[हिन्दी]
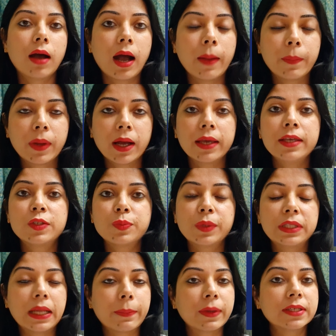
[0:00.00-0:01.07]
आपका इस
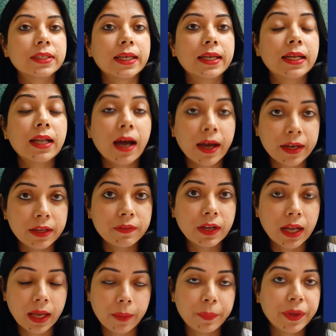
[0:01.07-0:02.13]
मंथ आपका साइकिल आने
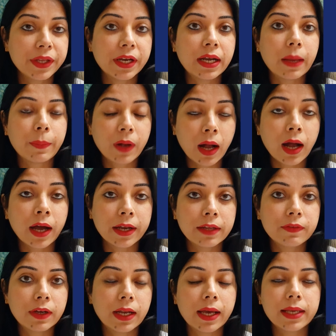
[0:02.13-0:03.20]
वाला है पीरियड आपका आने
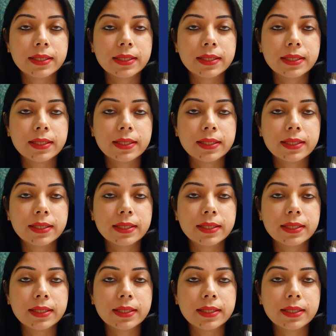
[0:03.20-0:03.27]
वाला है